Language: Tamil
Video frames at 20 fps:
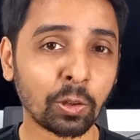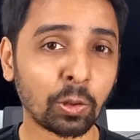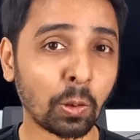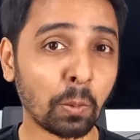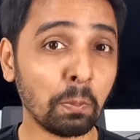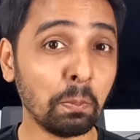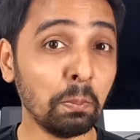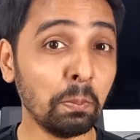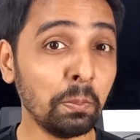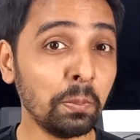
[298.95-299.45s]

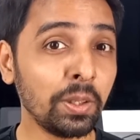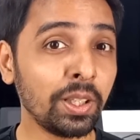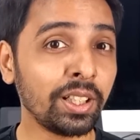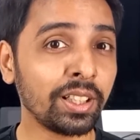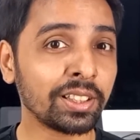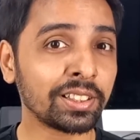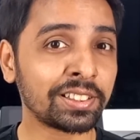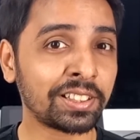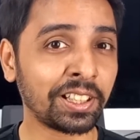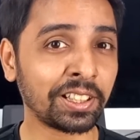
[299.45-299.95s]
ரொம்ப
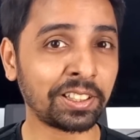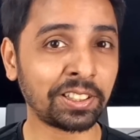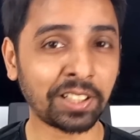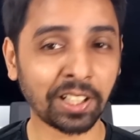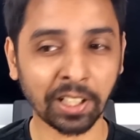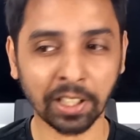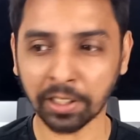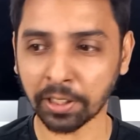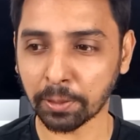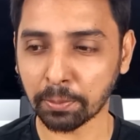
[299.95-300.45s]

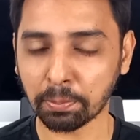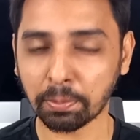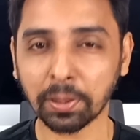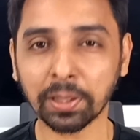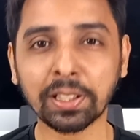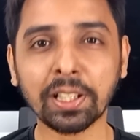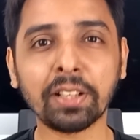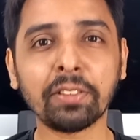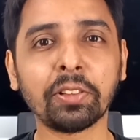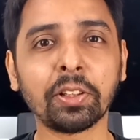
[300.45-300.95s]
ஸ்ட்ரிக்டாக எனக்கு
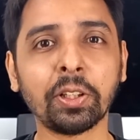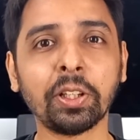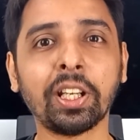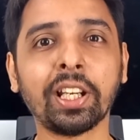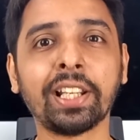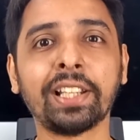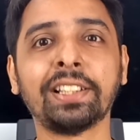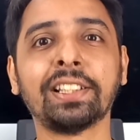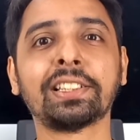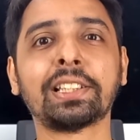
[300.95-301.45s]
இப்படி தான் வேணும்
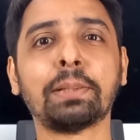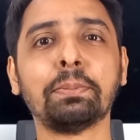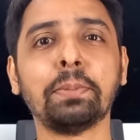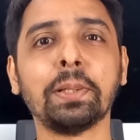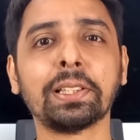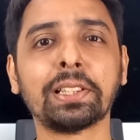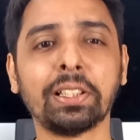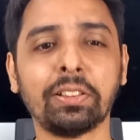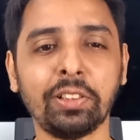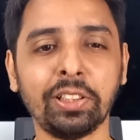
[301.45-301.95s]
எனக்கு இந்த
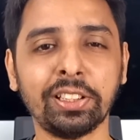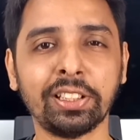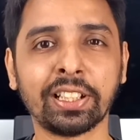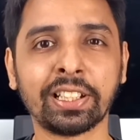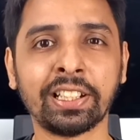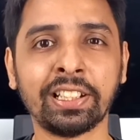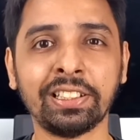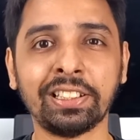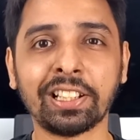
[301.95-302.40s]
சம்பளத்தில் வேணும் இந்த